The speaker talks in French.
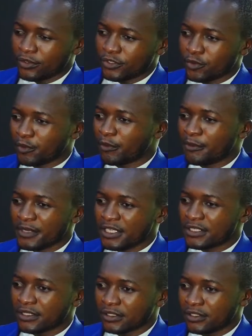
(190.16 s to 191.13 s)
ce Premier
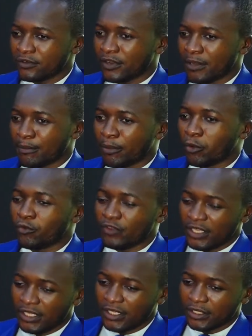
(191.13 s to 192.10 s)
ministre qui va
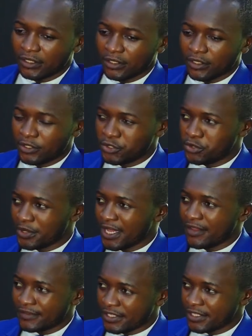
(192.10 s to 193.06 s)
provenir euh, du
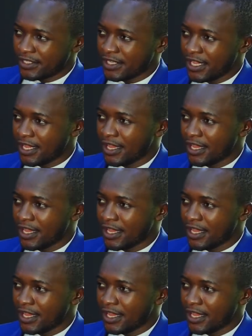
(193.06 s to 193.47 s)
FCC,